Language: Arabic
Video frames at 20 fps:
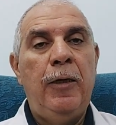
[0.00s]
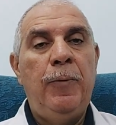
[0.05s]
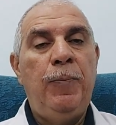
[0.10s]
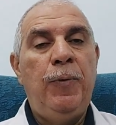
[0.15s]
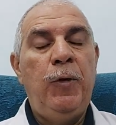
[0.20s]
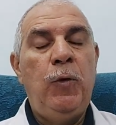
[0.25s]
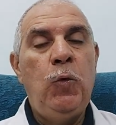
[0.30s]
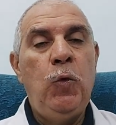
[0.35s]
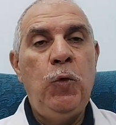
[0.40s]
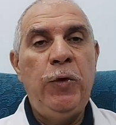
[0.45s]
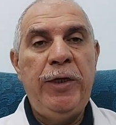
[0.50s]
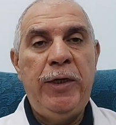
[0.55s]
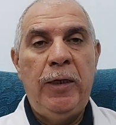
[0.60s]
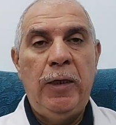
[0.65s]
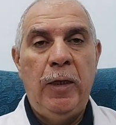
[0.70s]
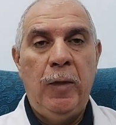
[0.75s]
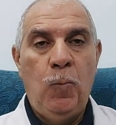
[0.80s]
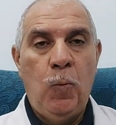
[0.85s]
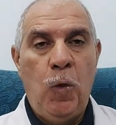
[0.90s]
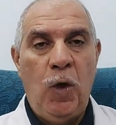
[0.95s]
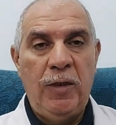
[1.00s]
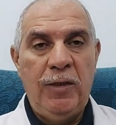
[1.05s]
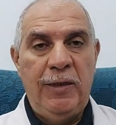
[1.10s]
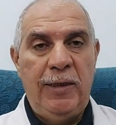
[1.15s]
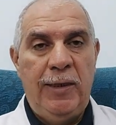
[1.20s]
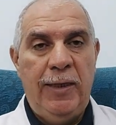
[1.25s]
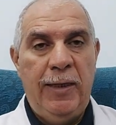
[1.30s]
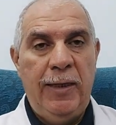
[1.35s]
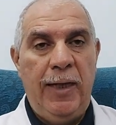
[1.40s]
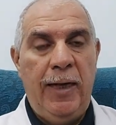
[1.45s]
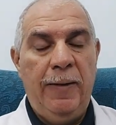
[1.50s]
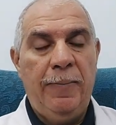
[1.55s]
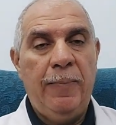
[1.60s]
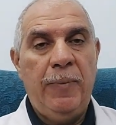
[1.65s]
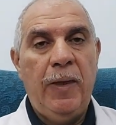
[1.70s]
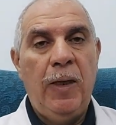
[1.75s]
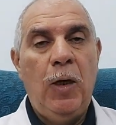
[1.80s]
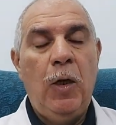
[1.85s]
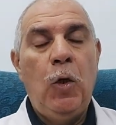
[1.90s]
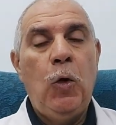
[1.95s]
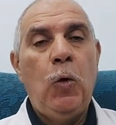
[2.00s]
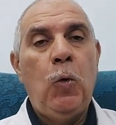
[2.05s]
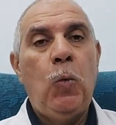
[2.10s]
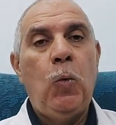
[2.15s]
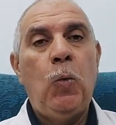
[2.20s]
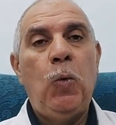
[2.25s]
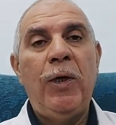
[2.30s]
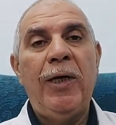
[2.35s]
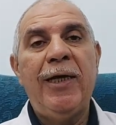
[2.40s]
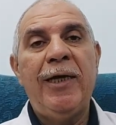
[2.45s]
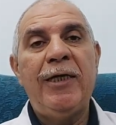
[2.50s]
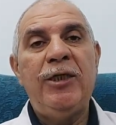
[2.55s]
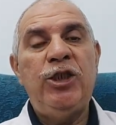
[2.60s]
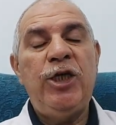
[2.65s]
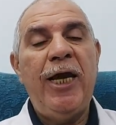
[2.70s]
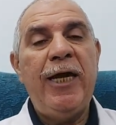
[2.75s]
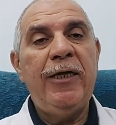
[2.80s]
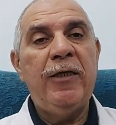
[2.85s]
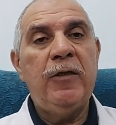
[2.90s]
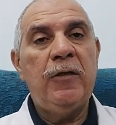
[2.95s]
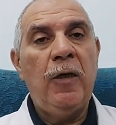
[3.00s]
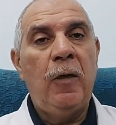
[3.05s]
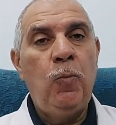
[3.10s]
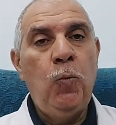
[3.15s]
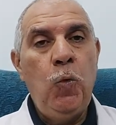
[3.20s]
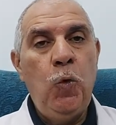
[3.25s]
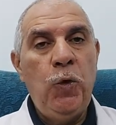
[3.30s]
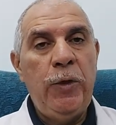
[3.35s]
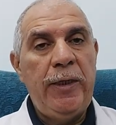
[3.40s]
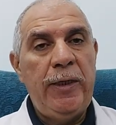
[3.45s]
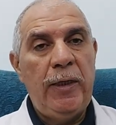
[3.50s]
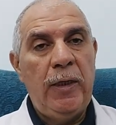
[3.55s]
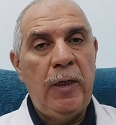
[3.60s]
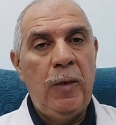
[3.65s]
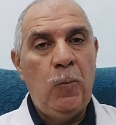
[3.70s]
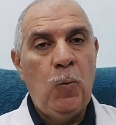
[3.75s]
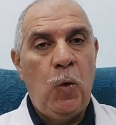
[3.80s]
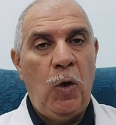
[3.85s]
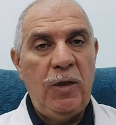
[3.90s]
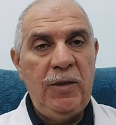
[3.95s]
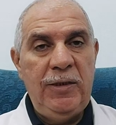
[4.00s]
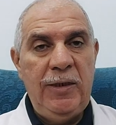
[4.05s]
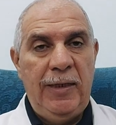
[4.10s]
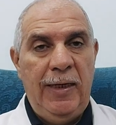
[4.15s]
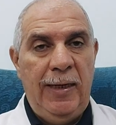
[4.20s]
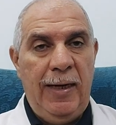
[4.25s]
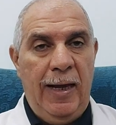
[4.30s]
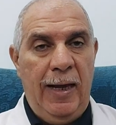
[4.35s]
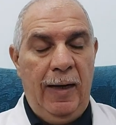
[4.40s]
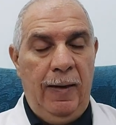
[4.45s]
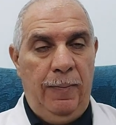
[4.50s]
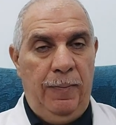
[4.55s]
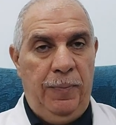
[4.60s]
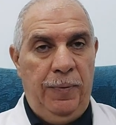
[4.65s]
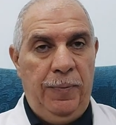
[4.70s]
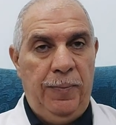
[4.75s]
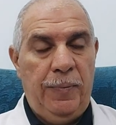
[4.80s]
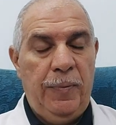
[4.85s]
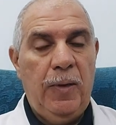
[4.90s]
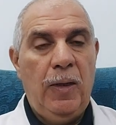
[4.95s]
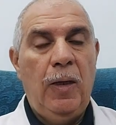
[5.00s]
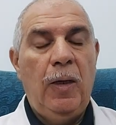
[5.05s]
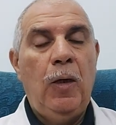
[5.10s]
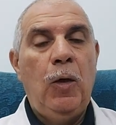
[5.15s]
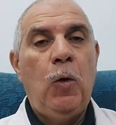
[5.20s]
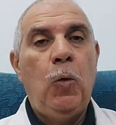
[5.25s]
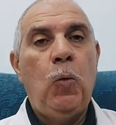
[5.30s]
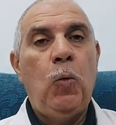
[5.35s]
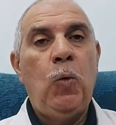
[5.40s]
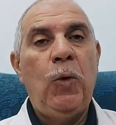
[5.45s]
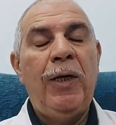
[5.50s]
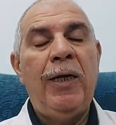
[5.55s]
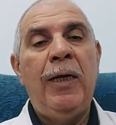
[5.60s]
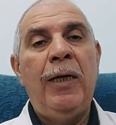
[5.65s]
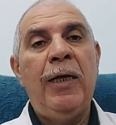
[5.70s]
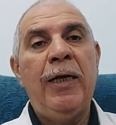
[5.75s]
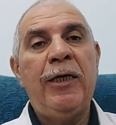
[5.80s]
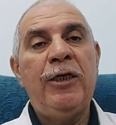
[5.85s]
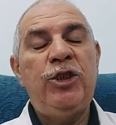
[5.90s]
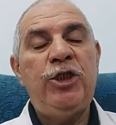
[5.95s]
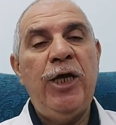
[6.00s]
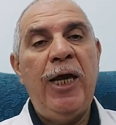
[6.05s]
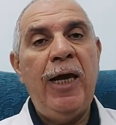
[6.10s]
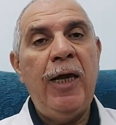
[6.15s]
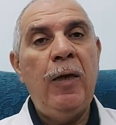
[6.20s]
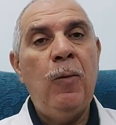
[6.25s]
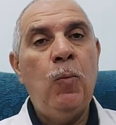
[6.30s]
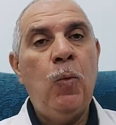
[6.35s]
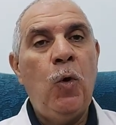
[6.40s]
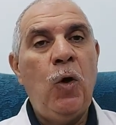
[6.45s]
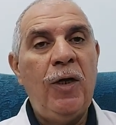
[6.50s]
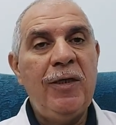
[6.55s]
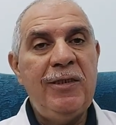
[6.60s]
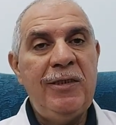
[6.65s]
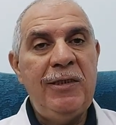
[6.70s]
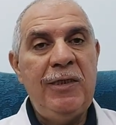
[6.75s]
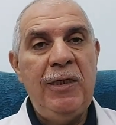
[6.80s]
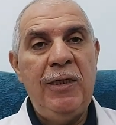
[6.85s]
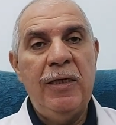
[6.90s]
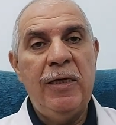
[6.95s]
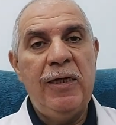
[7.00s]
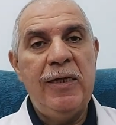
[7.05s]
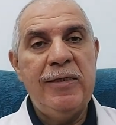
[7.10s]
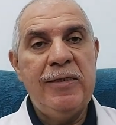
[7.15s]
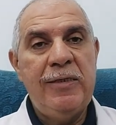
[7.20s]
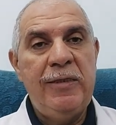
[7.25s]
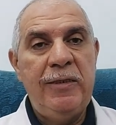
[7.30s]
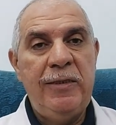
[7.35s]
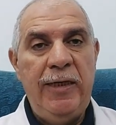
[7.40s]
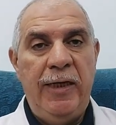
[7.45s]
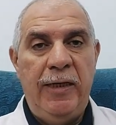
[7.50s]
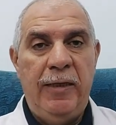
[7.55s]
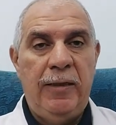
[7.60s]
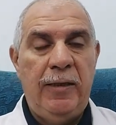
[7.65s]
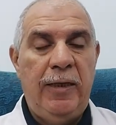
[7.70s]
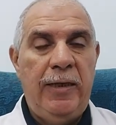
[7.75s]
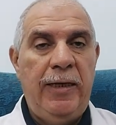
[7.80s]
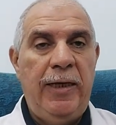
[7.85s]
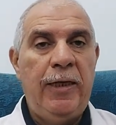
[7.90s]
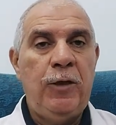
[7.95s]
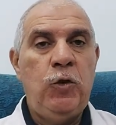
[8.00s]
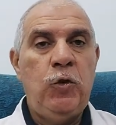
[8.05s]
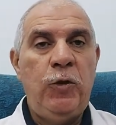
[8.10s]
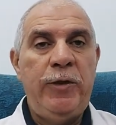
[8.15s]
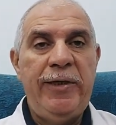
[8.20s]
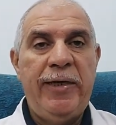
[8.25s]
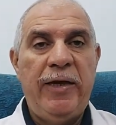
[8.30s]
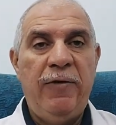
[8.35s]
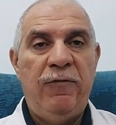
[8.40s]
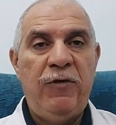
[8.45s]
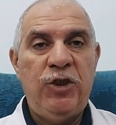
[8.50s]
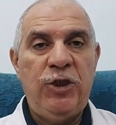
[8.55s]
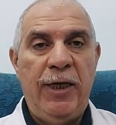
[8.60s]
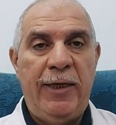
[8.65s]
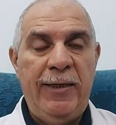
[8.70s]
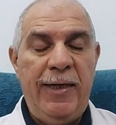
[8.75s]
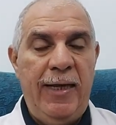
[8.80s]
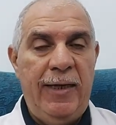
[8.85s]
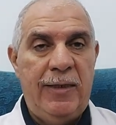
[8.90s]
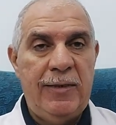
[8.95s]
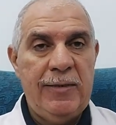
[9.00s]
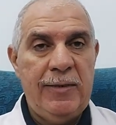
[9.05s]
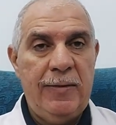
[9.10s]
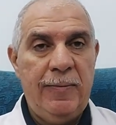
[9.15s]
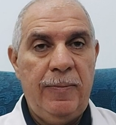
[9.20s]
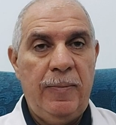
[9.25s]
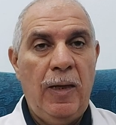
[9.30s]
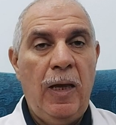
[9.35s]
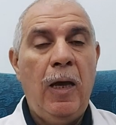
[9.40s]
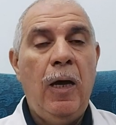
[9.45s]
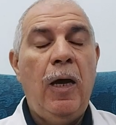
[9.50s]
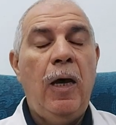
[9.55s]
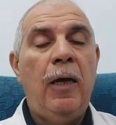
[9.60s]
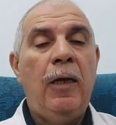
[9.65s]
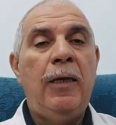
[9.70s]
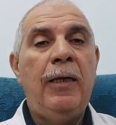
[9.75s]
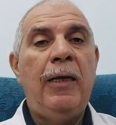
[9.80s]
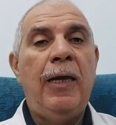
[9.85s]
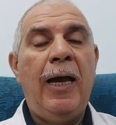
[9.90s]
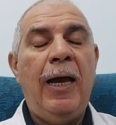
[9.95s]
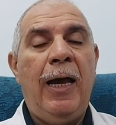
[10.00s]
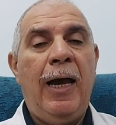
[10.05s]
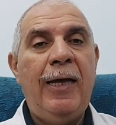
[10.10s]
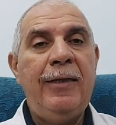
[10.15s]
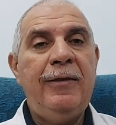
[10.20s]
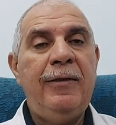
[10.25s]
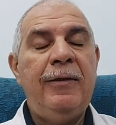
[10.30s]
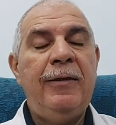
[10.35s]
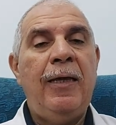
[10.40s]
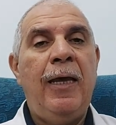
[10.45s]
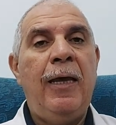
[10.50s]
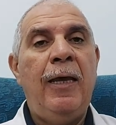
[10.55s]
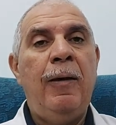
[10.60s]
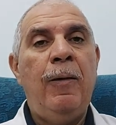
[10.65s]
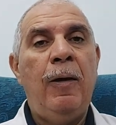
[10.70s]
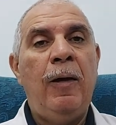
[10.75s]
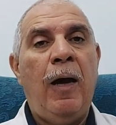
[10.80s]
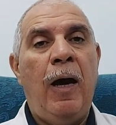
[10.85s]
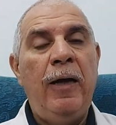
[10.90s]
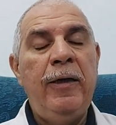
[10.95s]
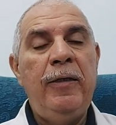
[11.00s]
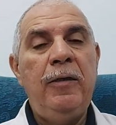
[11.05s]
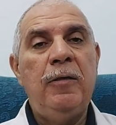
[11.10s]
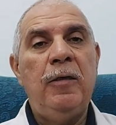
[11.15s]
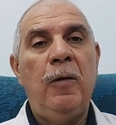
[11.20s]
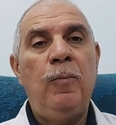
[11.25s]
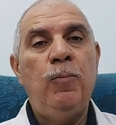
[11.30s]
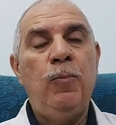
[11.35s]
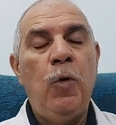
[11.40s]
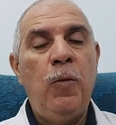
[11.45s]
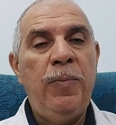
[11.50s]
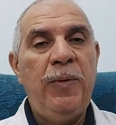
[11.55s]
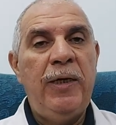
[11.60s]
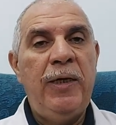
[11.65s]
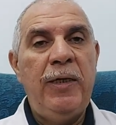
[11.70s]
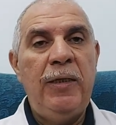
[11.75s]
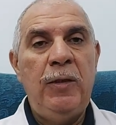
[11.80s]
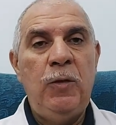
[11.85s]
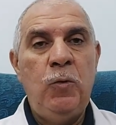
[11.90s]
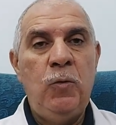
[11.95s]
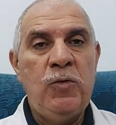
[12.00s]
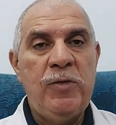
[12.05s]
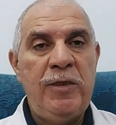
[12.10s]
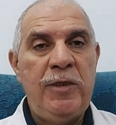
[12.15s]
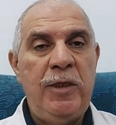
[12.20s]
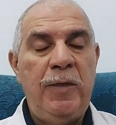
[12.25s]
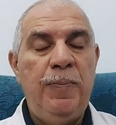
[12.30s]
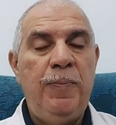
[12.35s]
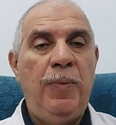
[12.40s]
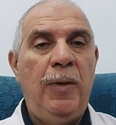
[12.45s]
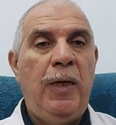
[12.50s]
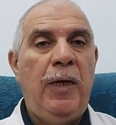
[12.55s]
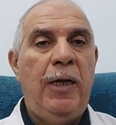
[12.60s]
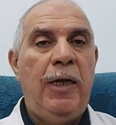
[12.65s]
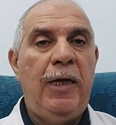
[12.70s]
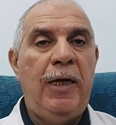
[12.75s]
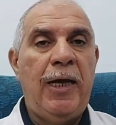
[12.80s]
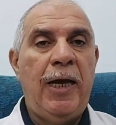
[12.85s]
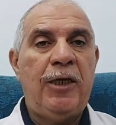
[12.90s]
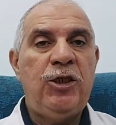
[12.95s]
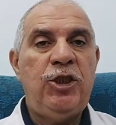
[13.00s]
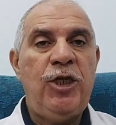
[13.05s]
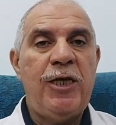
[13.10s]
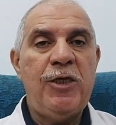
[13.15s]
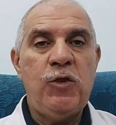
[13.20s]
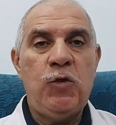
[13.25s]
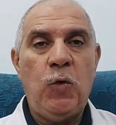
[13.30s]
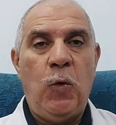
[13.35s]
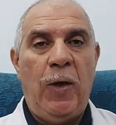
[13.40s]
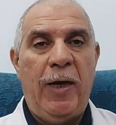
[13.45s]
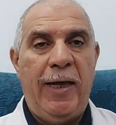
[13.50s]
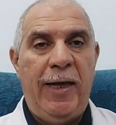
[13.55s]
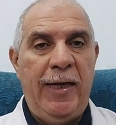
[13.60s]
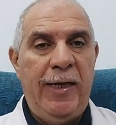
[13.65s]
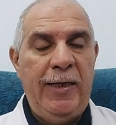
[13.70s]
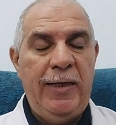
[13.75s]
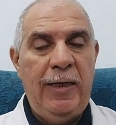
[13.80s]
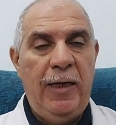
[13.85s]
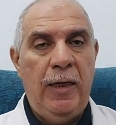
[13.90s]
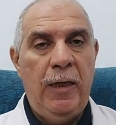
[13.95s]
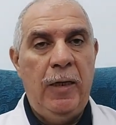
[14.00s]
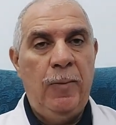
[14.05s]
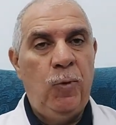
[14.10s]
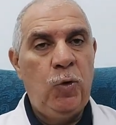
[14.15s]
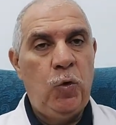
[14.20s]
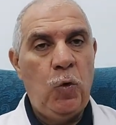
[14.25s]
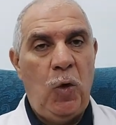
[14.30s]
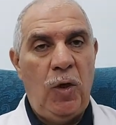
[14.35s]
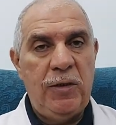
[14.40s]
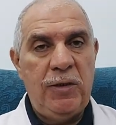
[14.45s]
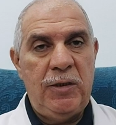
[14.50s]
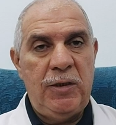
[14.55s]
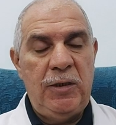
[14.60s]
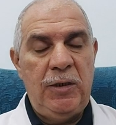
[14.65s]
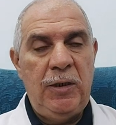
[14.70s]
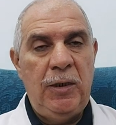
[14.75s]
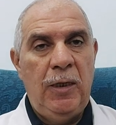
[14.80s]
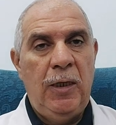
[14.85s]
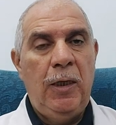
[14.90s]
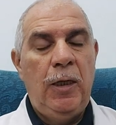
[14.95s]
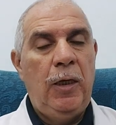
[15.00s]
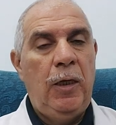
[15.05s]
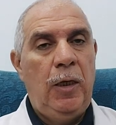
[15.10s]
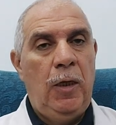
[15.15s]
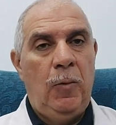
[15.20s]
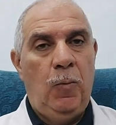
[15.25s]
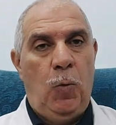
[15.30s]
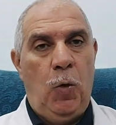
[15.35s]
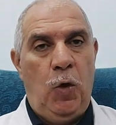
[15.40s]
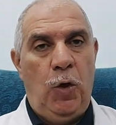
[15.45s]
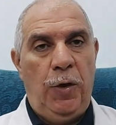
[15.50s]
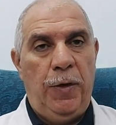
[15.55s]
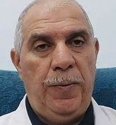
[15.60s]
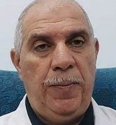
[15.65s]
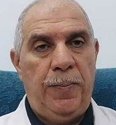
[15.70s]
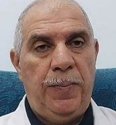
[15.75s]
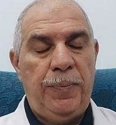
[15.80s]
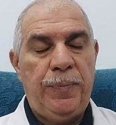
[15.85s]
البلوري المغطي للرئة والغشاء الطموري المغطي للقلب والغشاء المغطي للخصيتين اللي هي التونيكا فاجيناليس لحتى ايضا ممكن يصيب الاغشيه السحائيه اللي بتغطي المخ